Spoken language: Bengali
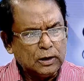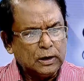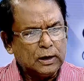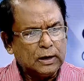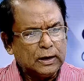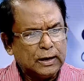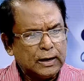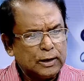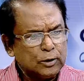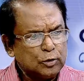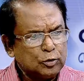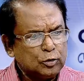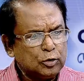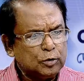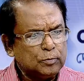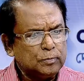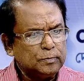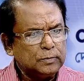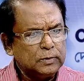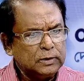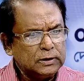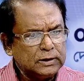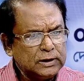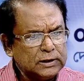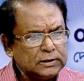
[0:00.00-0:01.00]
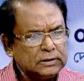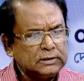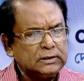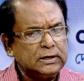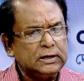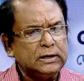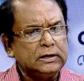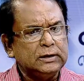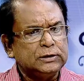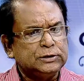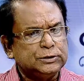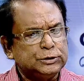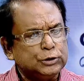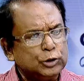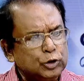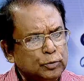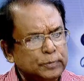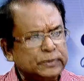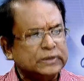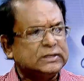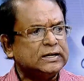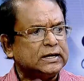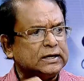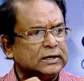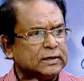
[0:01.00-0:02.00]
এরকম নেত্রী ছিল
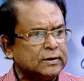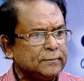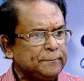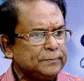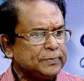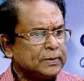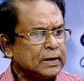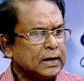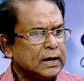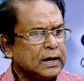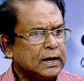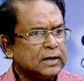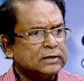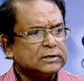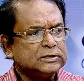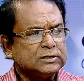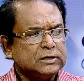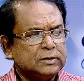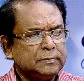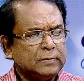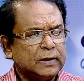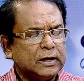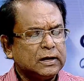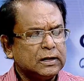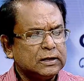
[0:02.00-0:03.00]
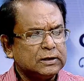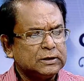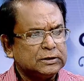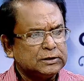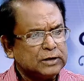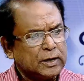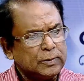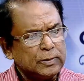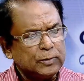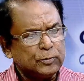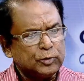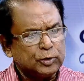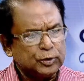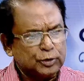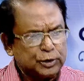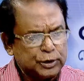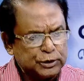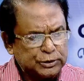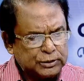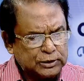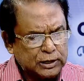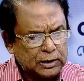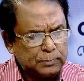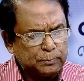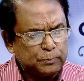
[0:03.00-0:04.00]
বিধায় আজকে বাংলাদেশে আমি মনে করি
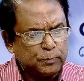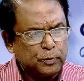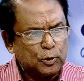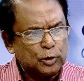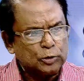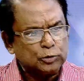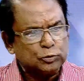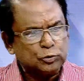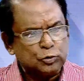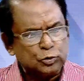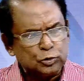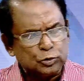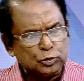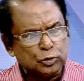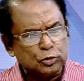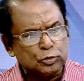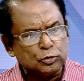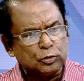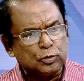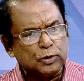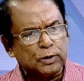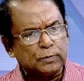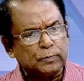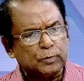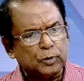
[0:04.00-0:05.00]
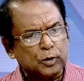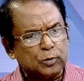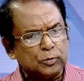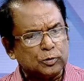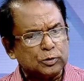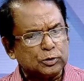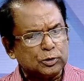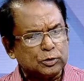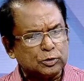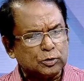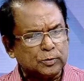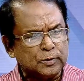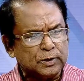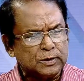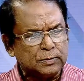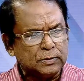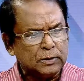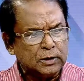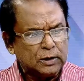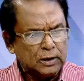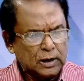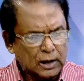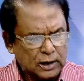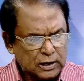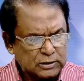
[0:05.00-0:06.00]
সেই পথ অনুসরণ করে পরবর্তী সময়ে
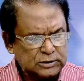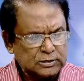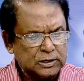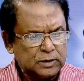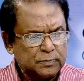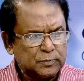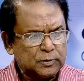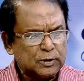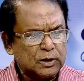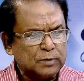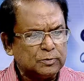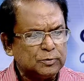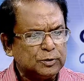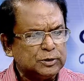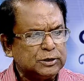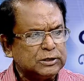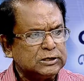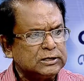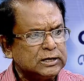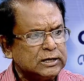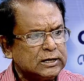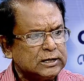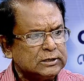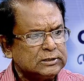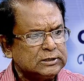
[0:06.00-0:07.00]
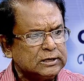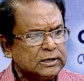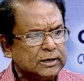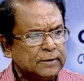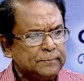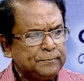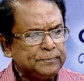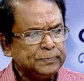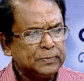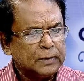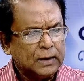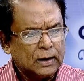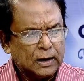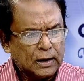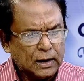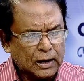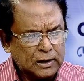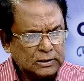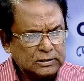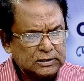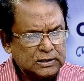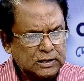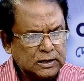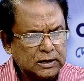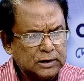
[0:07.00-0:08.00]
আজকের প্রধানমন্ত্রী শেখ হাসিনা
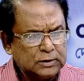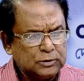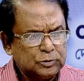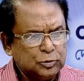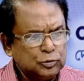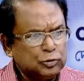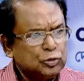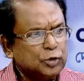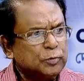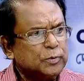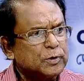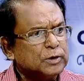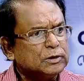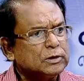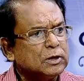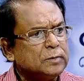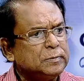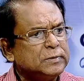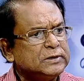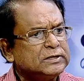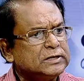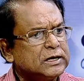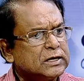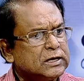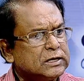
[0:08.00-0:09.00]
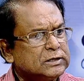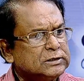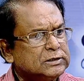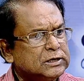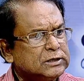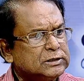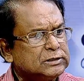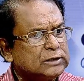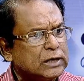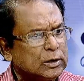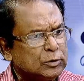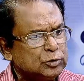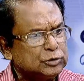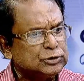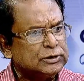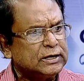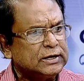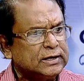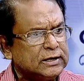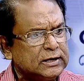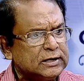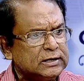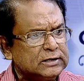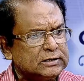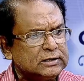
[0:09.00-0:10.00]
আজকে এই যুদ্ধপরাধীর বিচারের যে সাহস
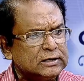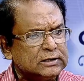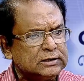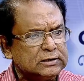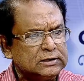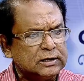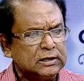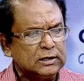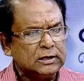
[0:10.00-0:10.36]
দেখিয়েছেন যে